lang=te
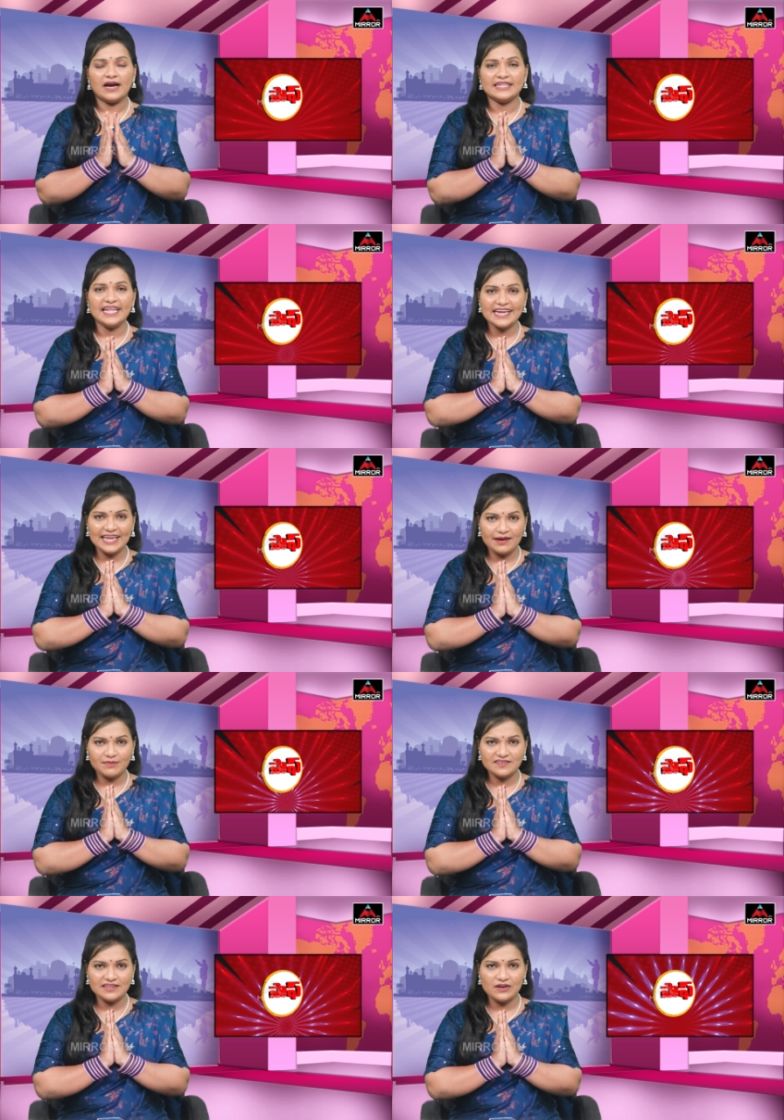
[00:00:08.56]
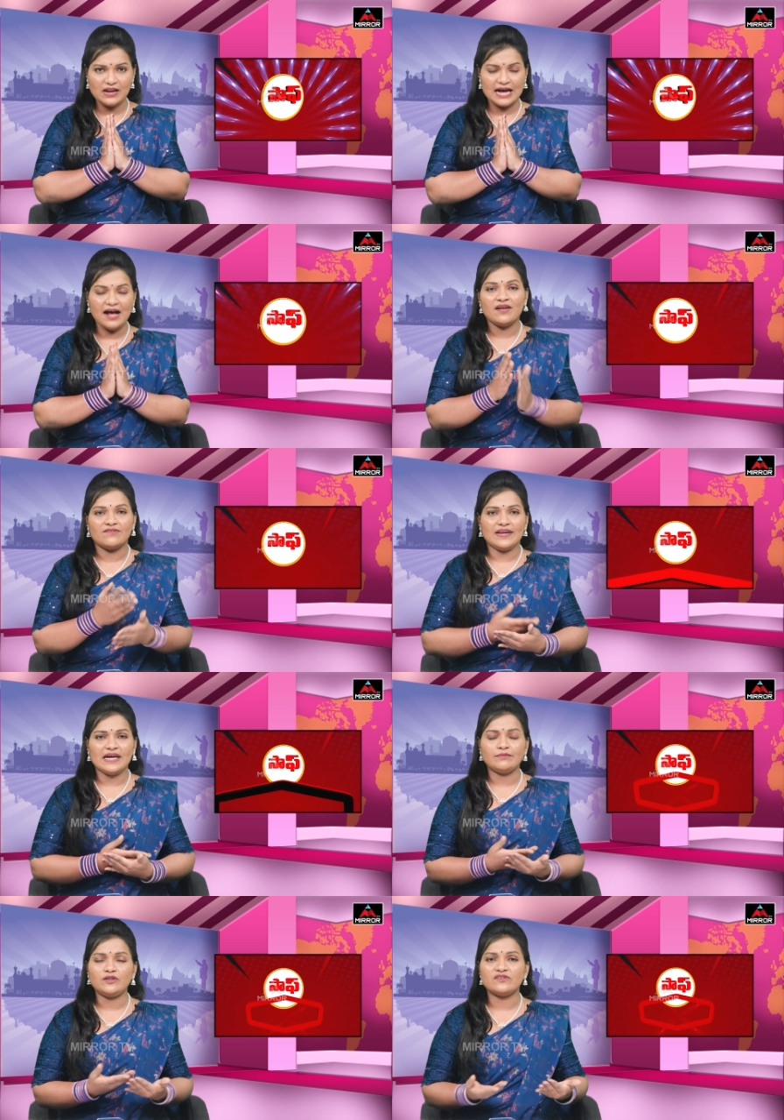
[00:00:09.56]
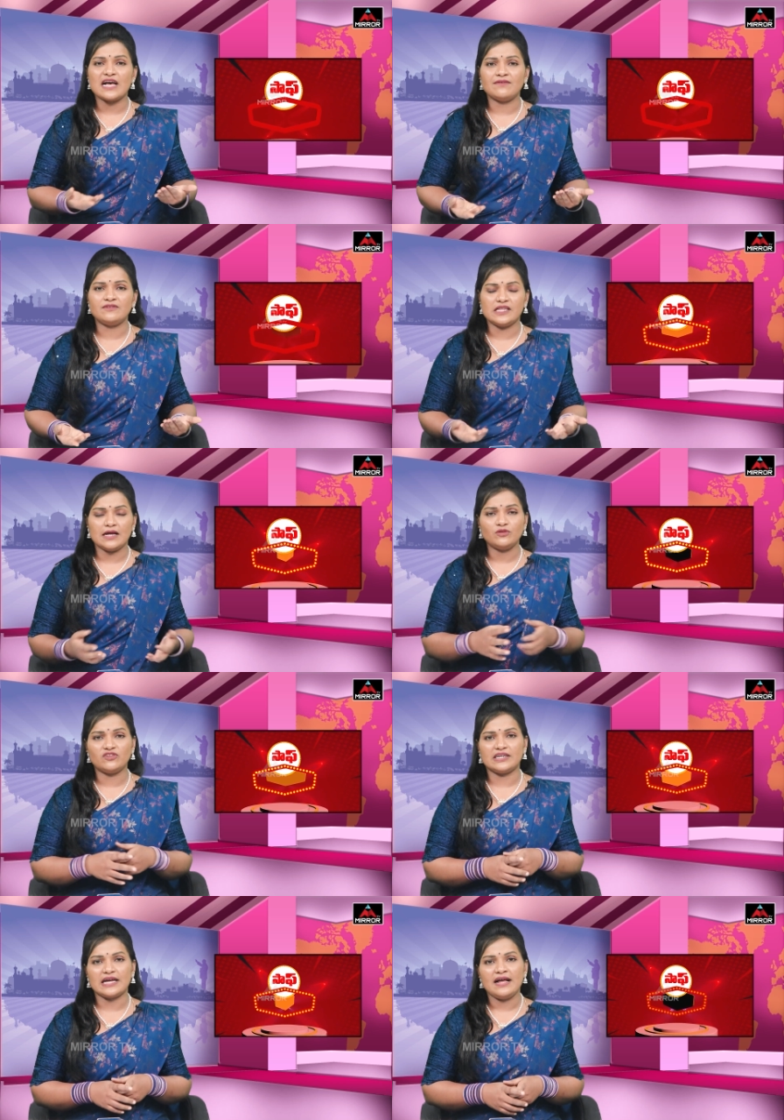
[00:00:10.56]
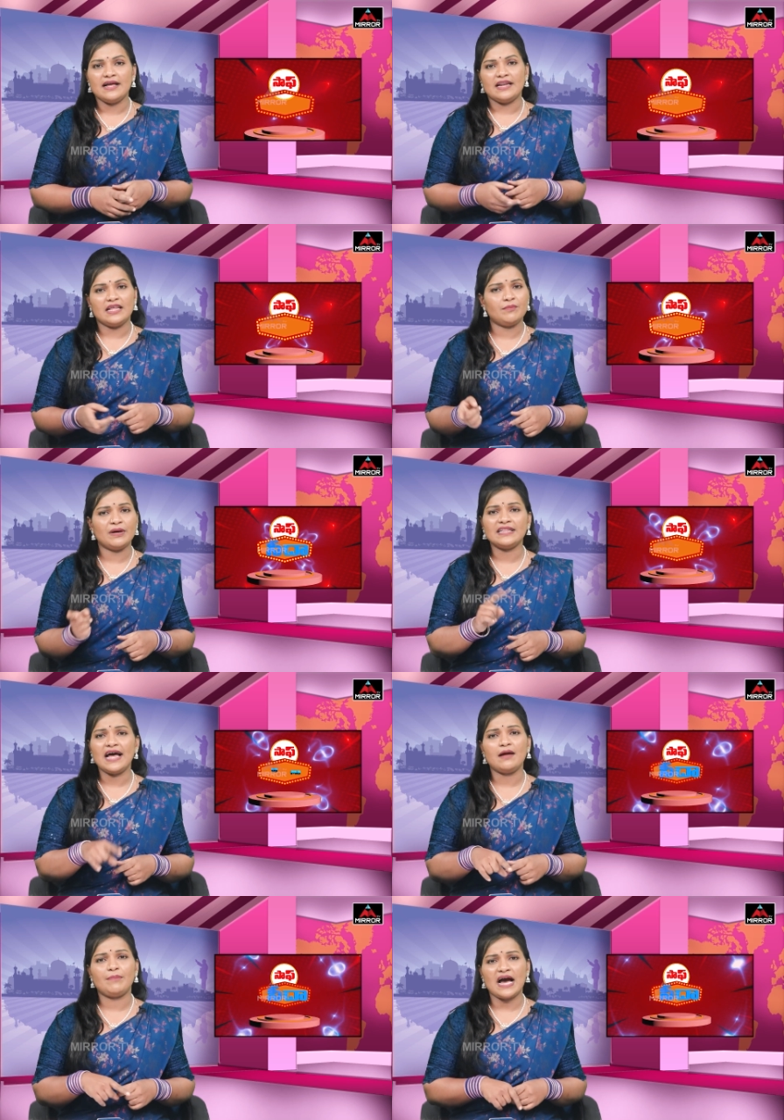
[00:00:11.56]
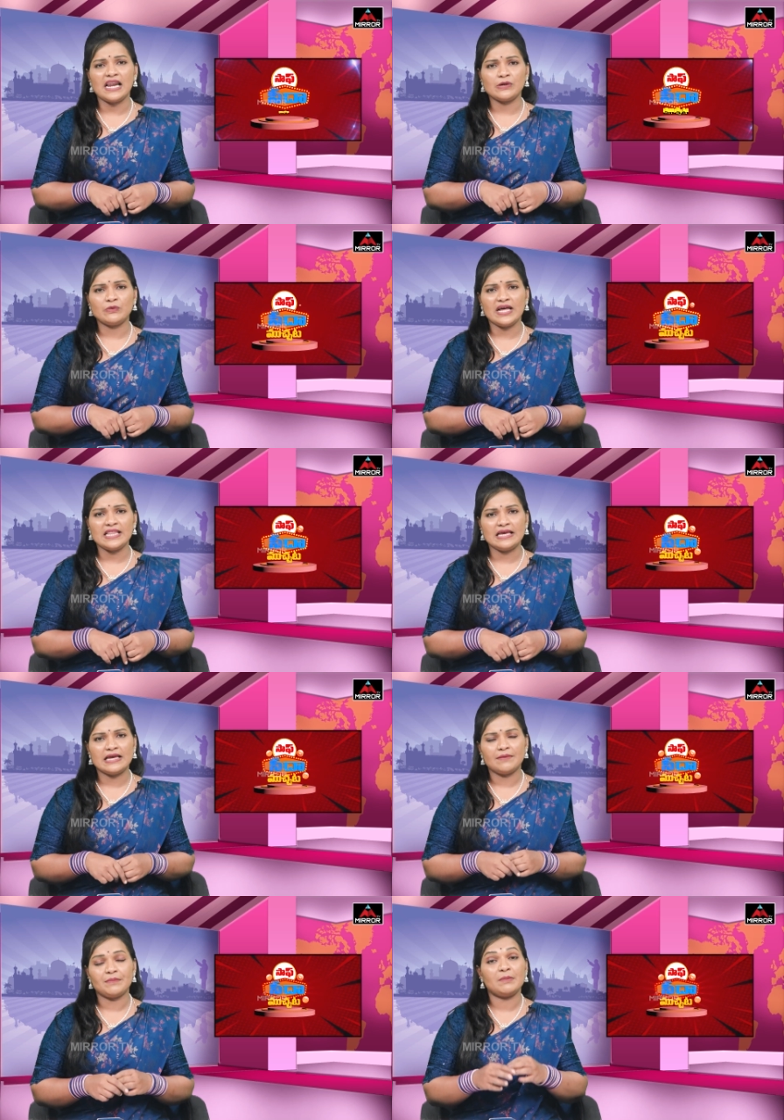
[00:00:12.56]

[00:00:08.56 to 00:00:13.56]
అందరికీ నమస్తేనల్లా వెల్కమ్ టు సాఫ్ సీదా ముచ్చట నిర్బంధాల పాలన ఉండది